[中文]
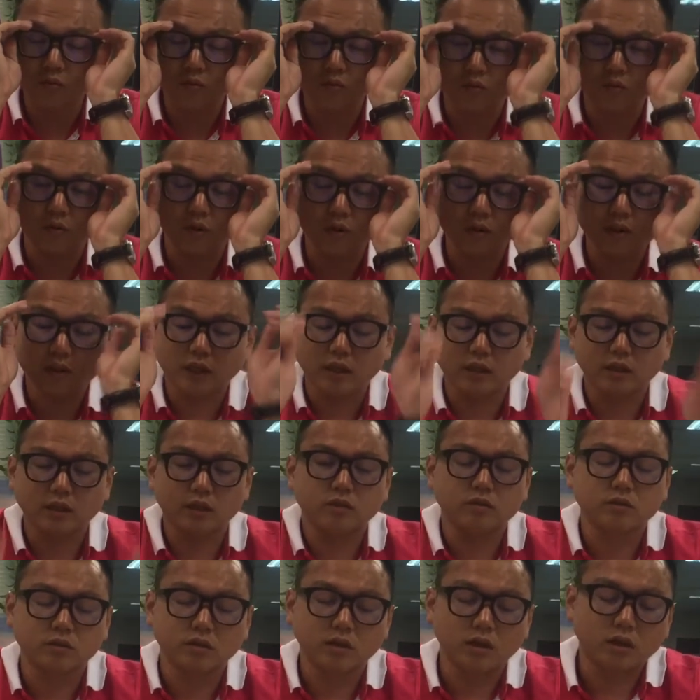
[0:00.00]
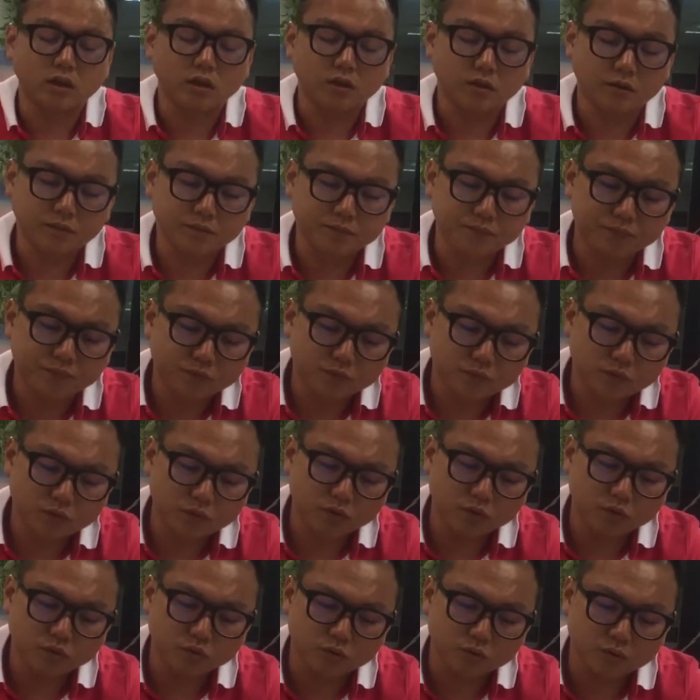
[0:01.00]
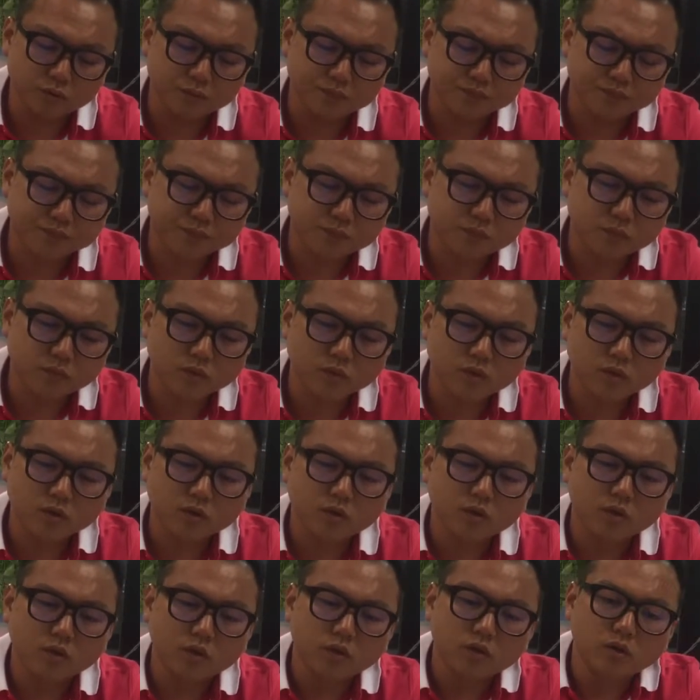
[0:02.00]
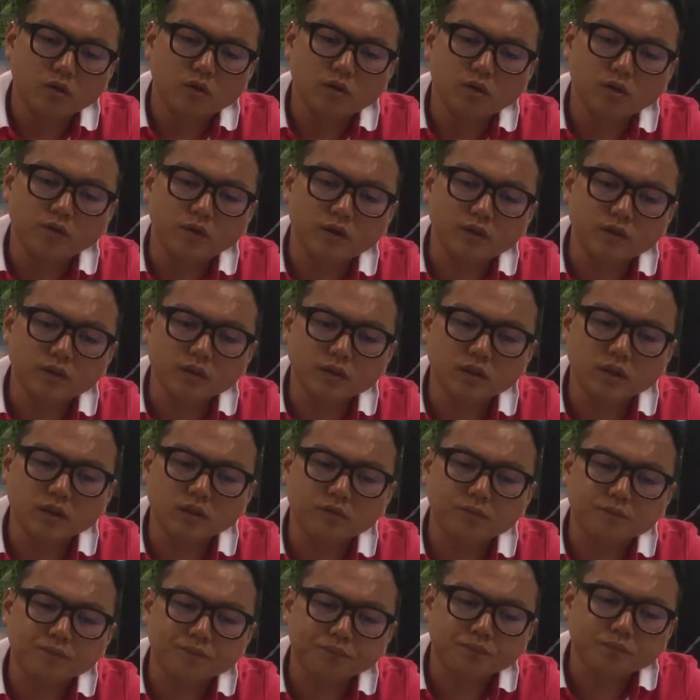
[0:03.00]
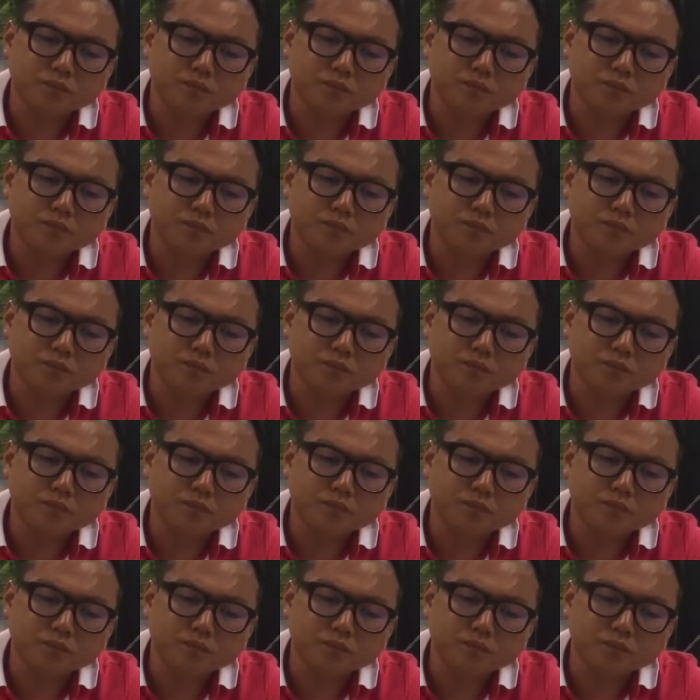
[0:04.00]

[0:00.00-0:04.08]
我观察到的了哈，就是说，有发现到。